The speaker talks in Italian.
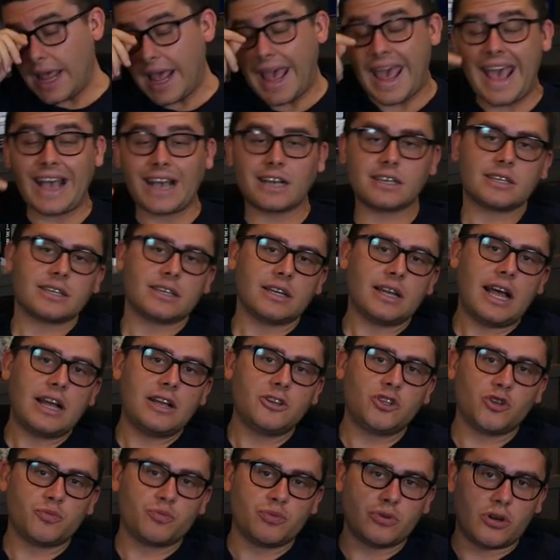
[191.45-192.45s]
ex
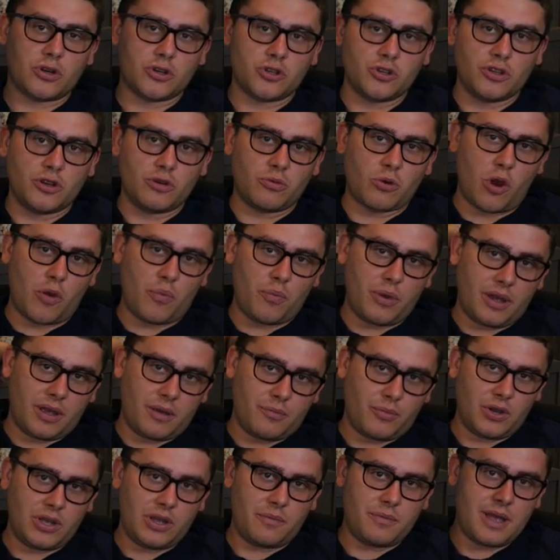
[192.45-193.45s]
lancio più grosso d'Europa
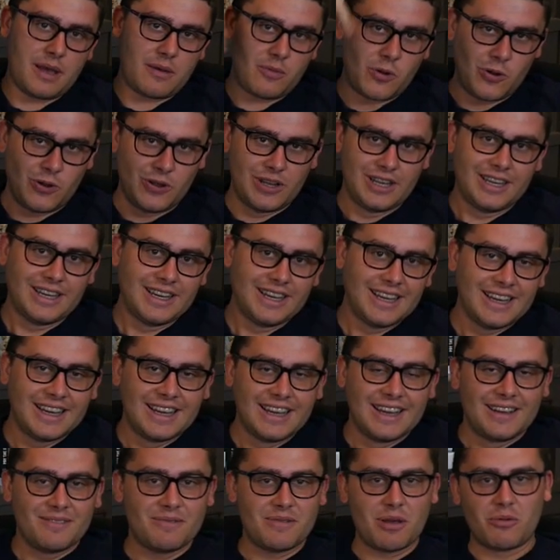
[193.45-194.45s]
che poi abbiamo,
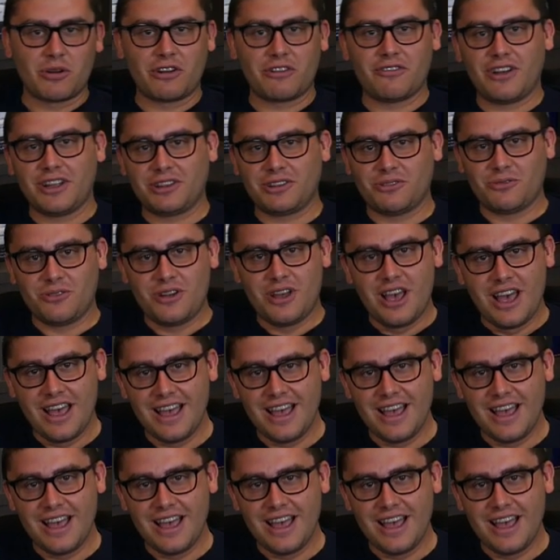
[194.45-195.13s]
abbiamo rifatto